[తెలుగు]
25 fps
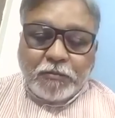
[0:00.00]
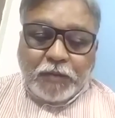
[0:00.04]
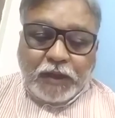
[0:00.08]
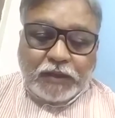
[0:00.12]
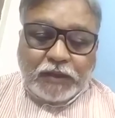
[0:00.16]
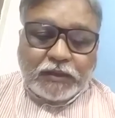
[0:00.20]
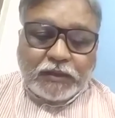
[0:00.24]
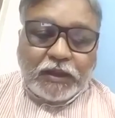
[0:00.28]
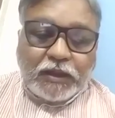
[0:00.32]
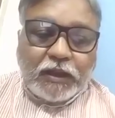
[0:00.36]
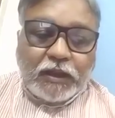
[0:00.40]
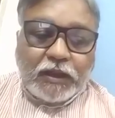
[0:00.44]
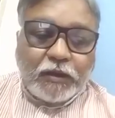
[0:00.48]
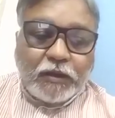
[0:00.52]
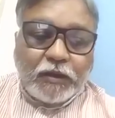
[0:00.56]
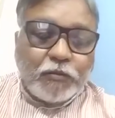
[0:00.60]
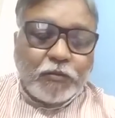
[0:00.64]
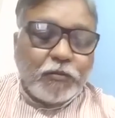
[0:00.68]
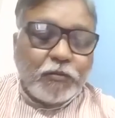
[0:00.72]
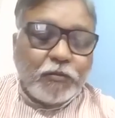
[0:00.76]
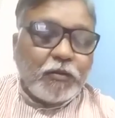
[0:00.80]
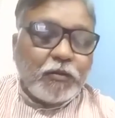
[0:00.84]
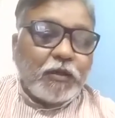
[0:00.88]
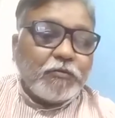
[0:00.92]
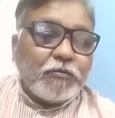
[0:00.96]
ప్రాంతాలకు
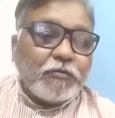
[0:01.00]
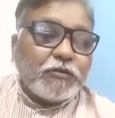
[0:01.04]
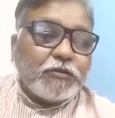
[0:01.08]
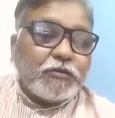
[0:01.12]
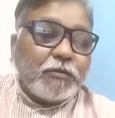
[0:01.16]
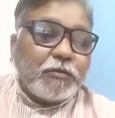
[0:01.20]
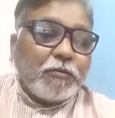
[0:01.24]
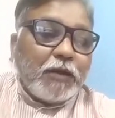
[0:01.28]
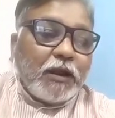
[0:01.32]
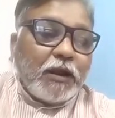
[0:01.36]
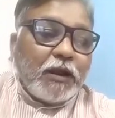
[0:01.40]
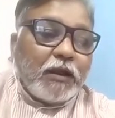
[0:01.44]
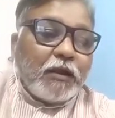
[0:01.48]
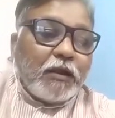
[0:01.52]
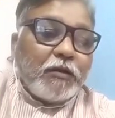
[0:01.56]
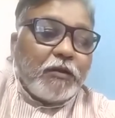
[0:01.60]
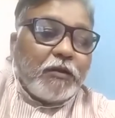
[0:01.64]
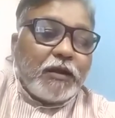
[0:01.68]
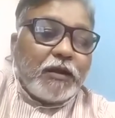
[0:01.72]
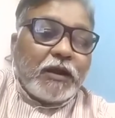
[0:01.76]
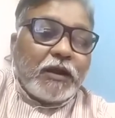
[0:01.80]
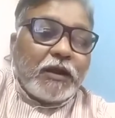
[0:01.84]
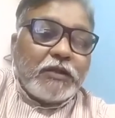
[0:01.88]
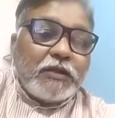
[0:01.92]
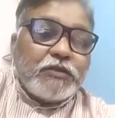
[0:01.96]
కవి సమ్మేళనాలు
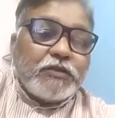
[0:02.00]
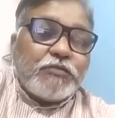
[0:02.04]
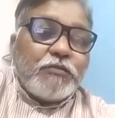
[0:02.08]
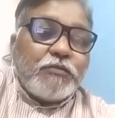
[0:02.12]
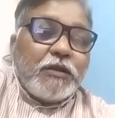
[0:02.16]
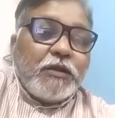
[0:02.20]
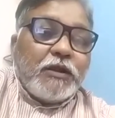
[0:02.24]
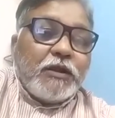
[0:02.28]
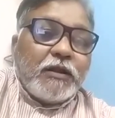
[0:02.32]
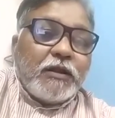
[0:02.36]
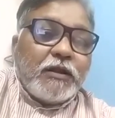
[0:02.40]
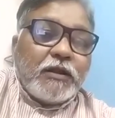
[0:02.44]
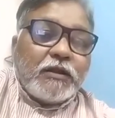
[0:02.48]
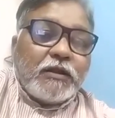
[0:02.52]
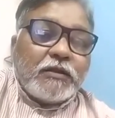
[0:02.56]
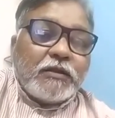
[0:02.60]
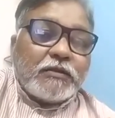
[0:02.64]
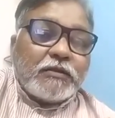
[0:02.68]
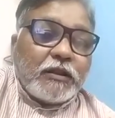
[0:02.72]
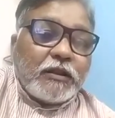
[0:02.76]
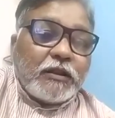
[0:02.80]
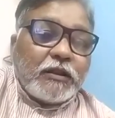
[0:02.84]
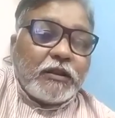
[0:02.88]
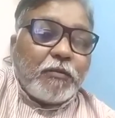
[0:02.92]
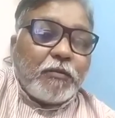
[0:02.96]
ఉంటే కలిసి వెళ్ళిన
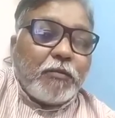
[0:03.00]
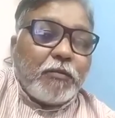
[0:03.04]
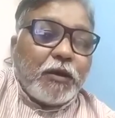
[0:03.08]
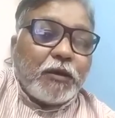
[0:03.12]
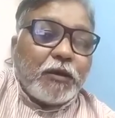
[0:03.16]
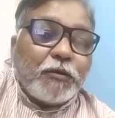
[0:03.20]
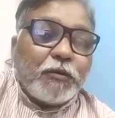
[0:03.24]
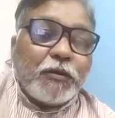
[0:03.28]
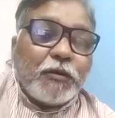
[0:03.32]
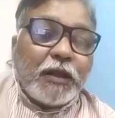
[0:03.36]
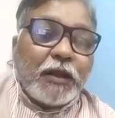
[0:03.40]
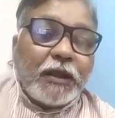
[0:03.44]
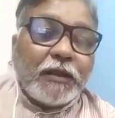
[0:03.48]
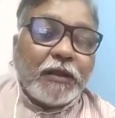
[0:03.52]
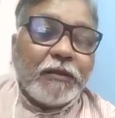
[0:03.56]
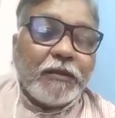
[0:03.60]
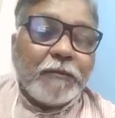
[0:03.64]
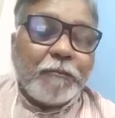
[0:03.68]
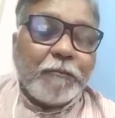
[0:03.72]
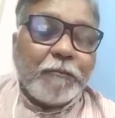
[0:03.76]
సందర్భాలు ఉన్నాయి